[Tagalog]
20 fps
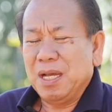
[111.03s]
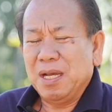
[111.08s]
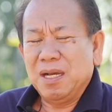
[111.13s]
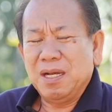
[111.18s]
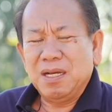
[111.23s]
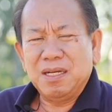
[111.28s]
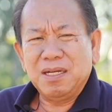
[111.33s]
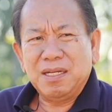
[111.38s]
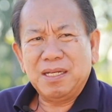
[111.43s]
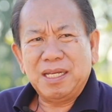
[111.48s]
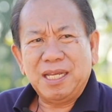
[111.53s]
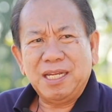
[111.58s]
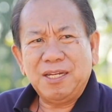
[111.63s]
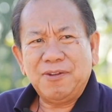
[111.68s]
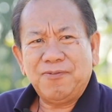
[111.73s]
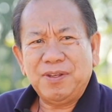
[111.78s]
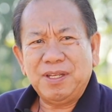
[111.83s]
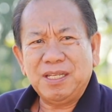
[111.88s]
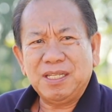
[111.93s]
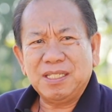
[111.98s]
Ang
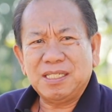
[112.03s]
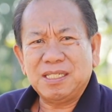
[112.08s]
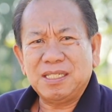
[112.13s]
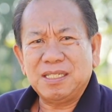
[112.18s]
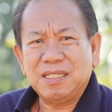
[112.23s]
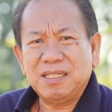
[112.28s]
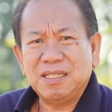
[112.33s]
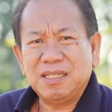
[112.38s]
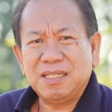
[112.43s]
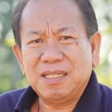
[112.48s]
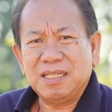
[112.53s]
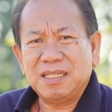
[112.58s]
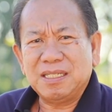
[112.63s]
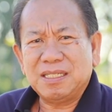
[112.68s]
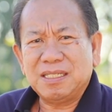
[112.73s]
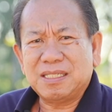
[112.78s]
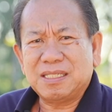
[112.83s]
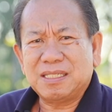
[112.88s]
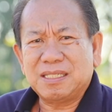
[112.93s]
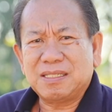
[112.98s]
NFA kasi
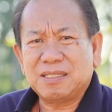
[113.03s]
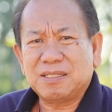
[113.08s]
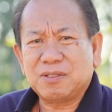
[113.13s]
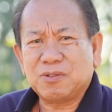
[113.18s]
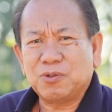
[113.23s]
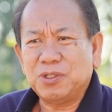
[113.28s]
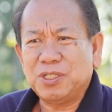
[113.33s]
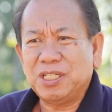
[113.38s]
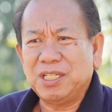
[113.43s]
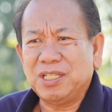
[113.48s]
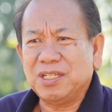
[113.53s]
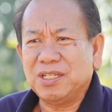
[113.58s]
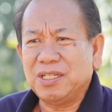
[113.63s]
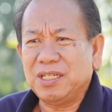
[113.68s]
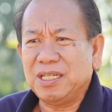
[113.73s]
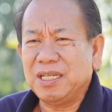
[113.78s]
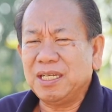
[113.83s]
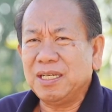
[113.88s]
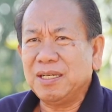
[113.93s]
is considering